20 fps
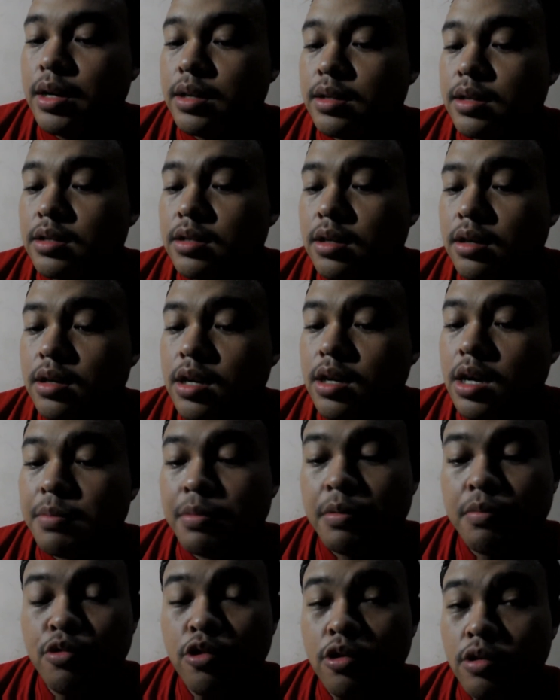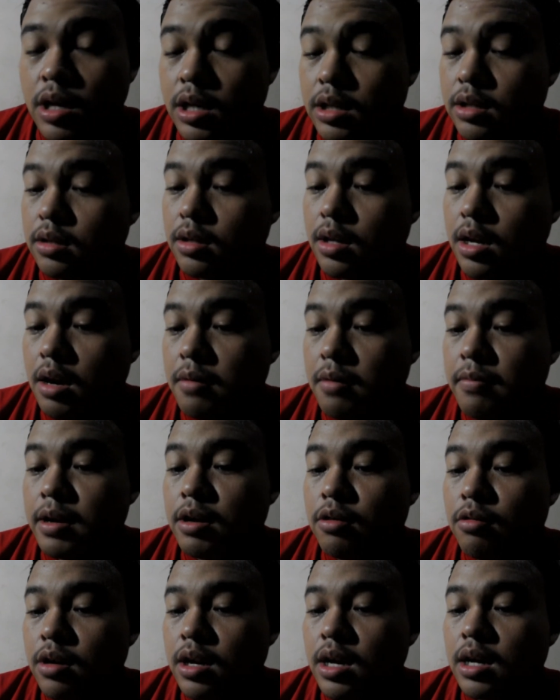tersangka pembunuhan 8
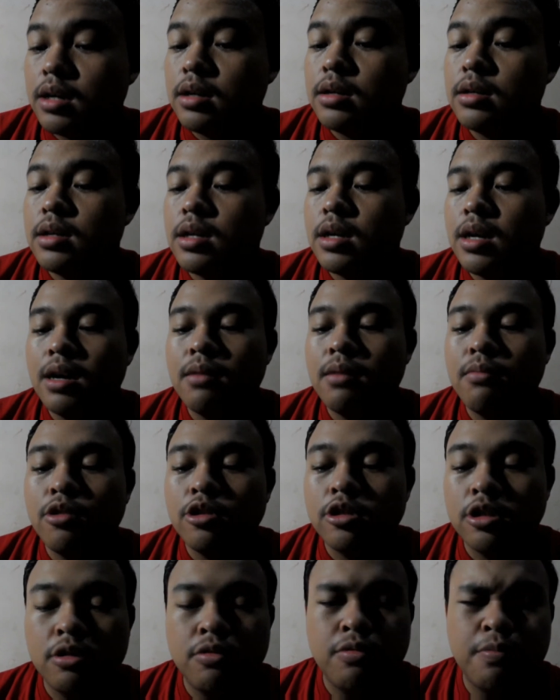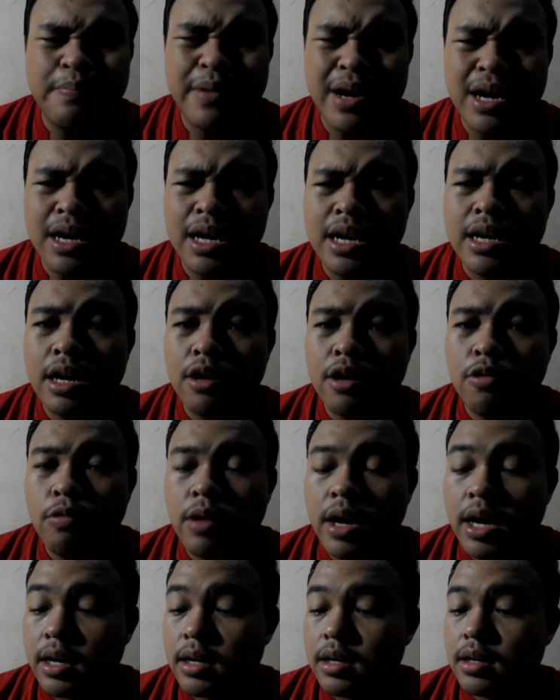orang dengan motif pengganda
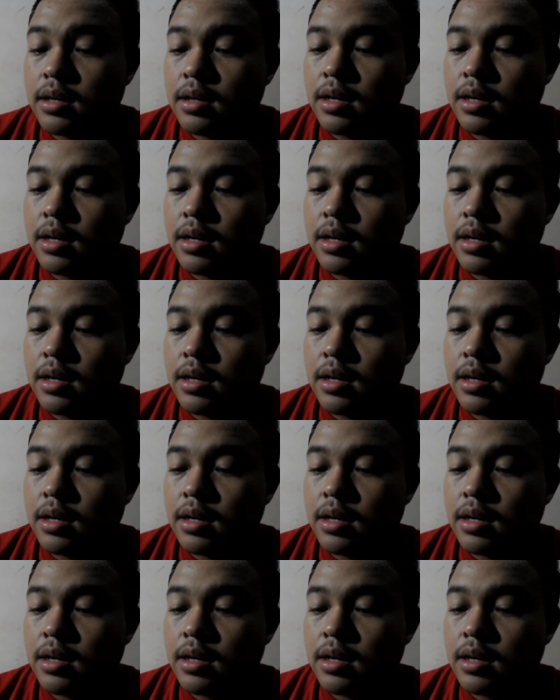uang